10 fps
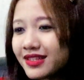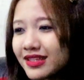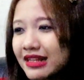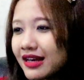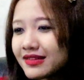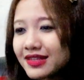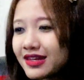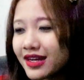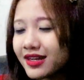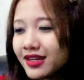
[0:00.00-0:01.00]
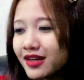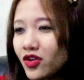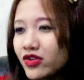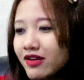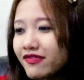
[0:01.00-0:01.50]
Gila sih keren ya
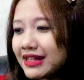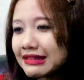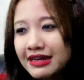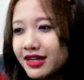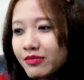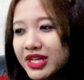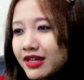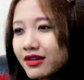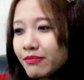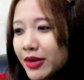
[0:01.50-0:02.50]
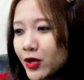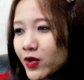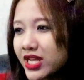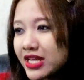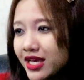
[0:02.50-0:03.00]
kalau udah Fatan yang bikin
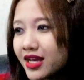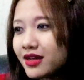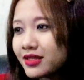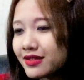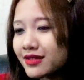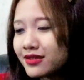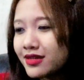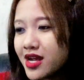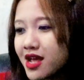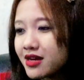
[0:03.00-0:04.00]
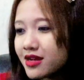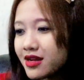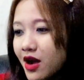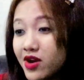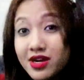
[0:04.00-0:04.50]
parodinya dengan
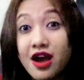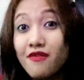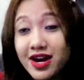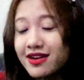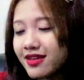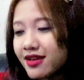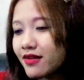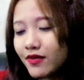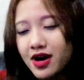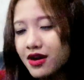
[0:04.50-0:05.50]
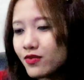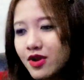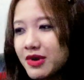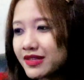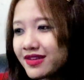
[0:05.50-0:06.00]
kawan-kawannya. Wow,
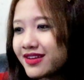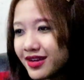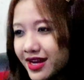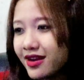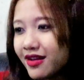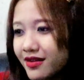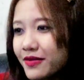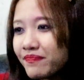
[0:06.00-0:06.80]
udah pasti keren ya.